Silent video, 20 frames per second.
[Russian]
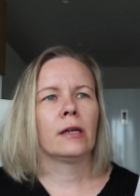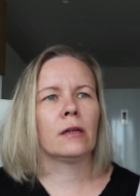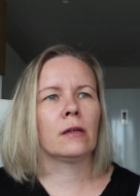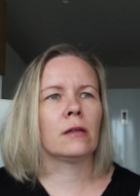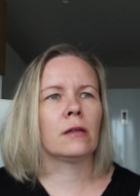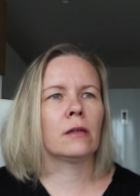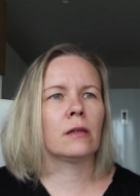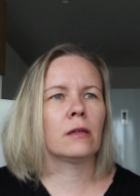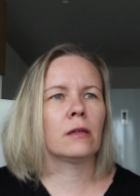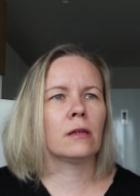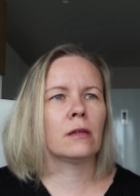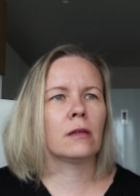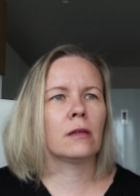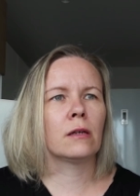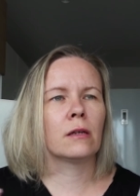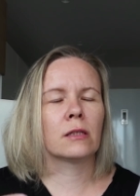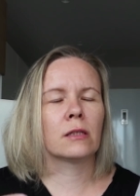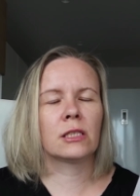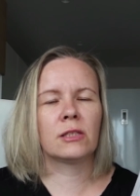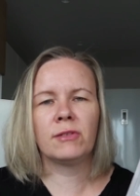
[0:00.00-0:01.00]

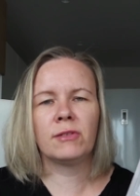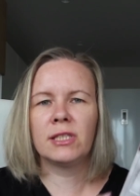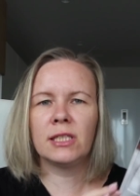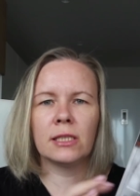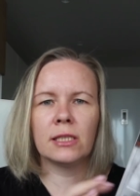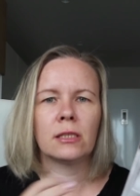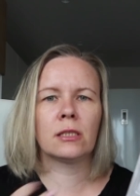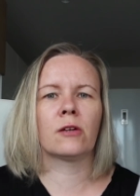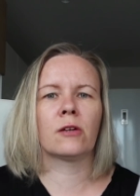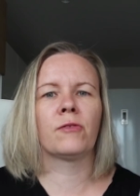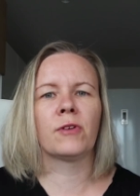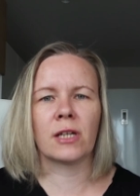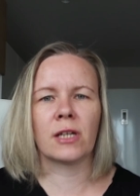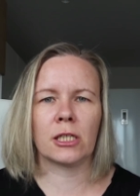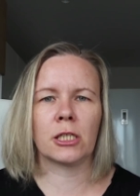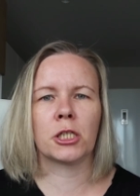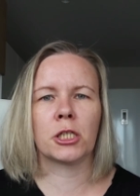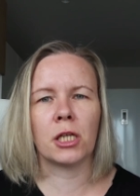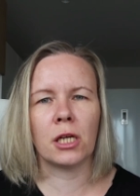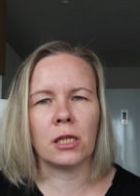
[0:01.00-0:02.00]
э, цветистых
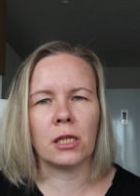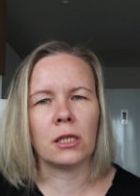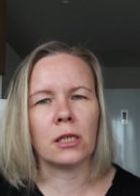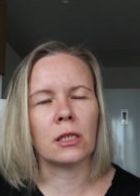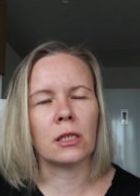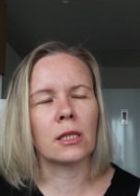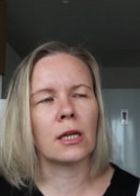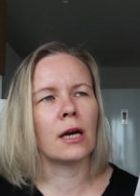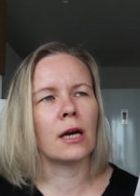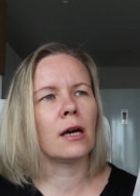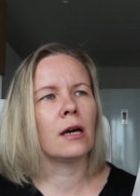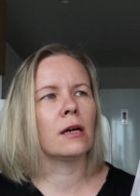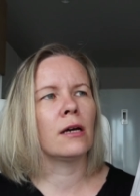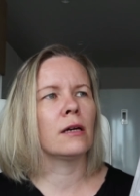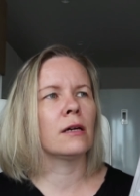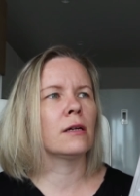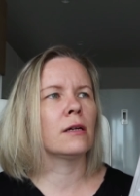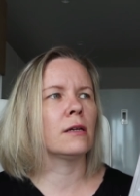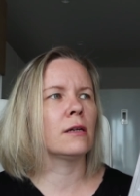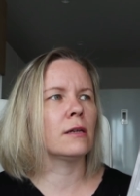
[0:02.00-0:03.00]
выражений,
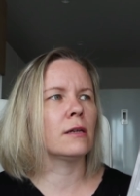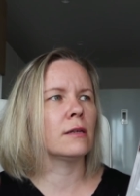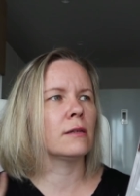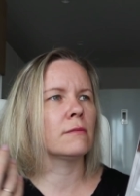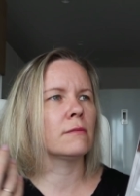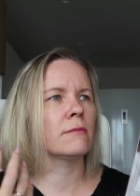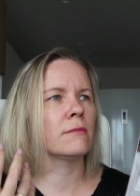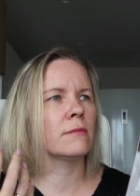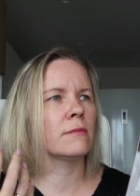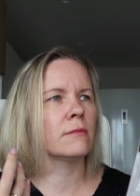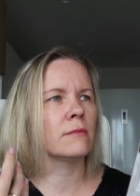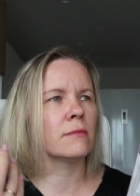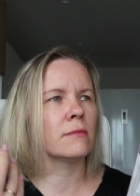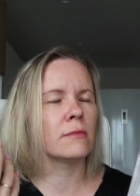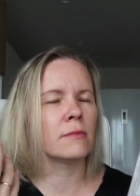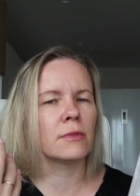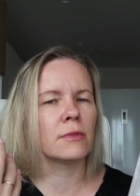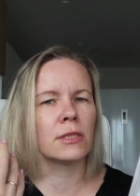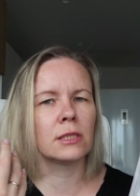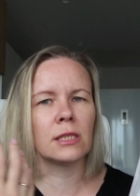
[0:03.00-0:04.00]
да.
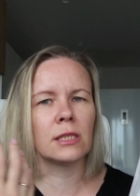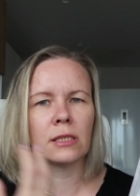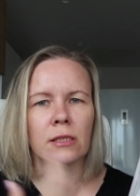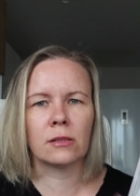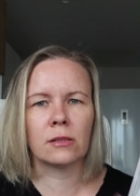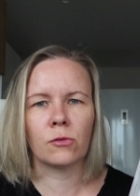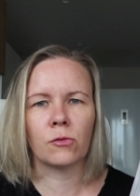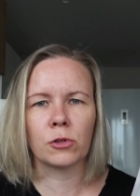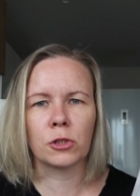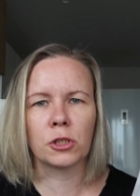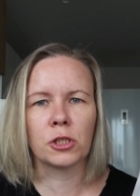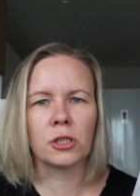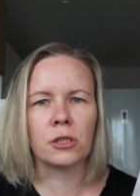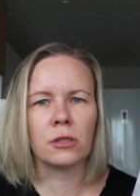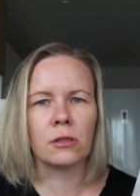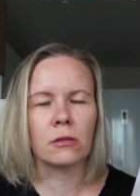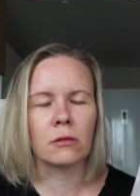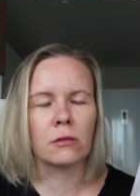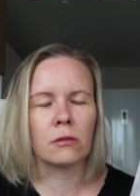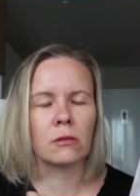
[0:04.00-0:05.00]
Здесь
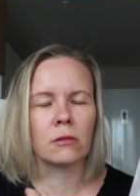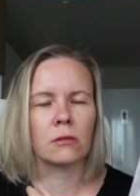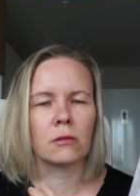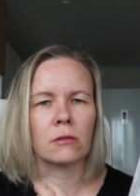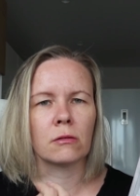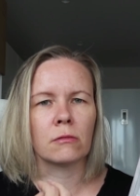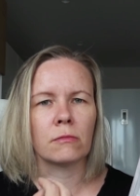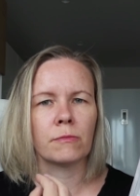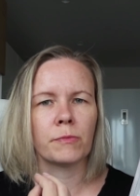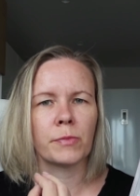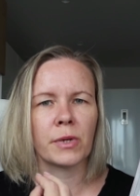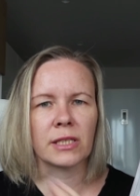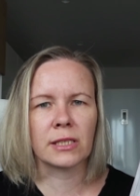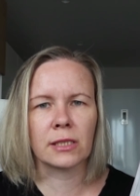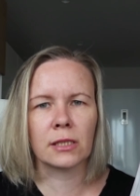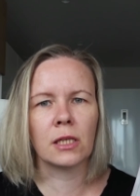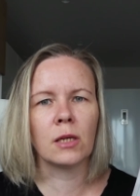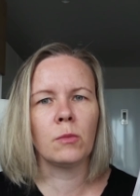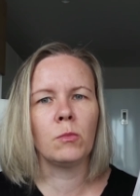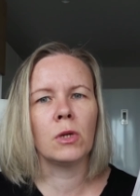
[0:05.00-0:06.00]
очень э,
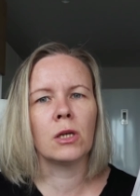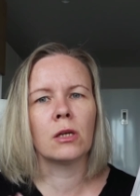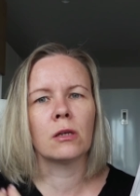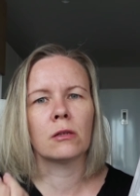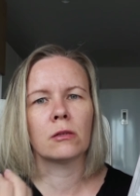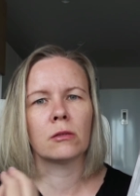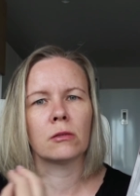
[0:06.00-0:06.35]
простыми,